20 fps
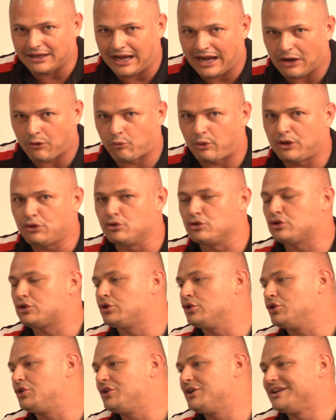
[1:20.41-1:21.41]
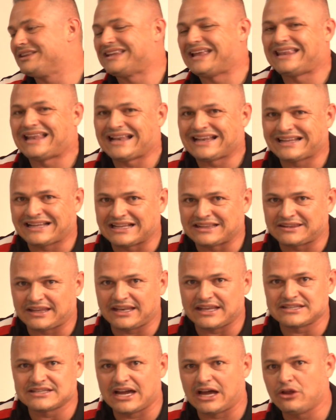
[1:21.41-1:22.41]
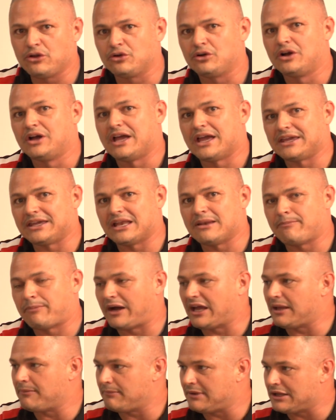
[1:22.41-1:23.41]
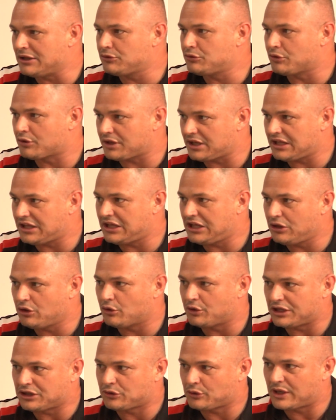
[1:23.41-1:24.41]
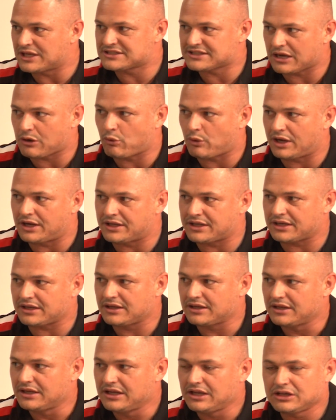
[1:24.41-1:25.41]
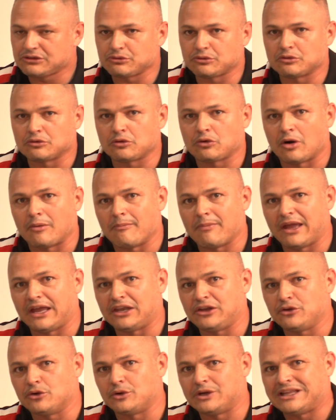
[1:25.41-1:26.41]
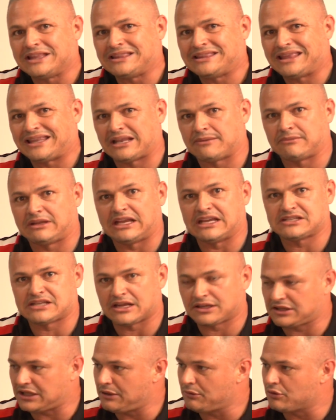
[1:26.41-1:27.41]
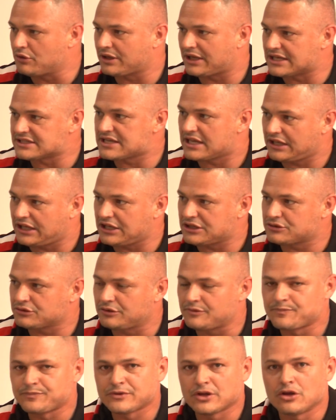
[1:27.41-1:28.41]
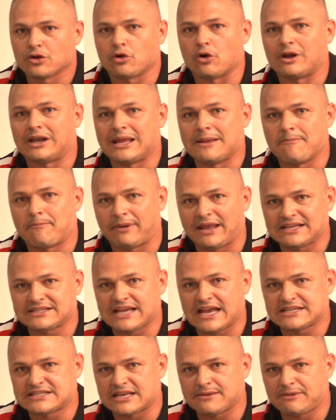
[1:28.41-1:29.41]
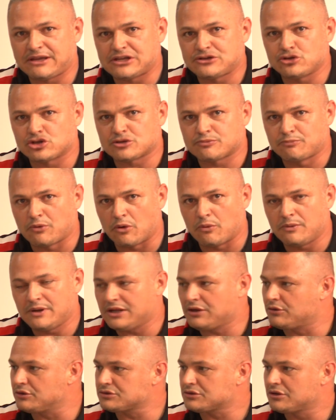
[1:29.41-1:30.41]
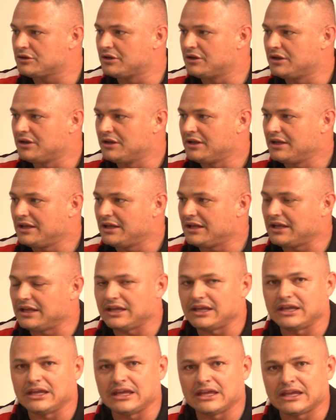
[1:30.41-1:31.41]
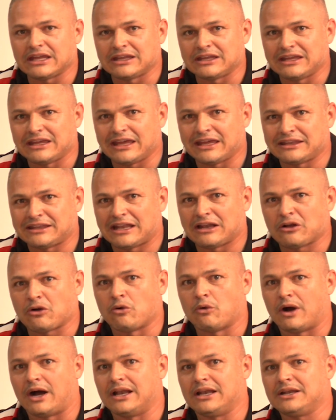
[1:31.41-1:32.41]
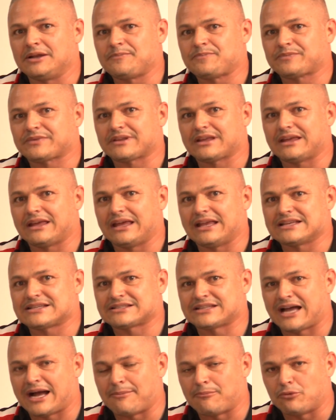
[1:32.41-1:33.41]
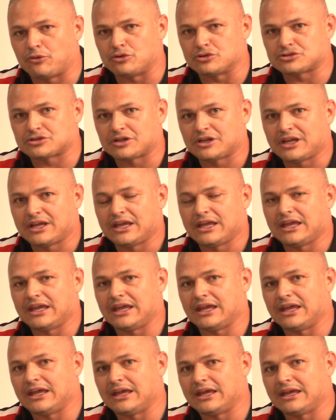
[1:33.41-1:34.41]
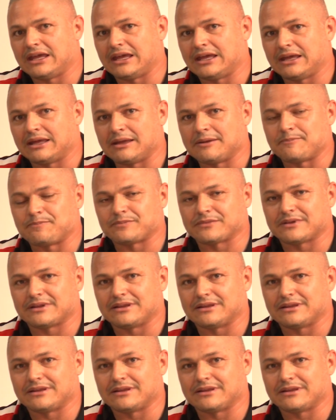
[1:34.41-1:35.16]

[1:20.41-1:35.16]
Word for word: acueducto, del alcantarillado y el pavimento rígido de toda esta cuadra. Es un convenio interadministrativo que se hizo con la empresa de servicios públicos y, en el cual estamos eh,